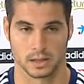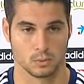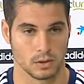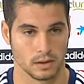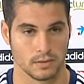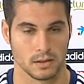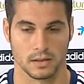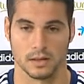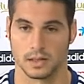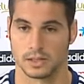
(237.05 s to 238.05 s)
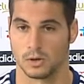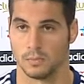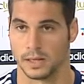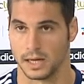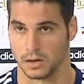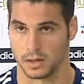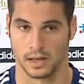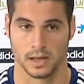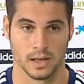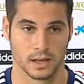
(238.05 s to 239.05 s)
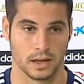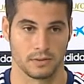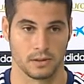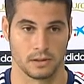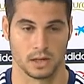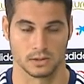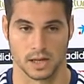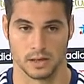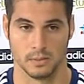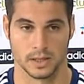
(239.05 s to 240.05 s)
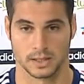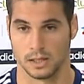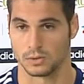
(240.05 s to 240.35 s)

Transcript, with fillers: es muy difícil, que es complicado que, el aficionado se anime, se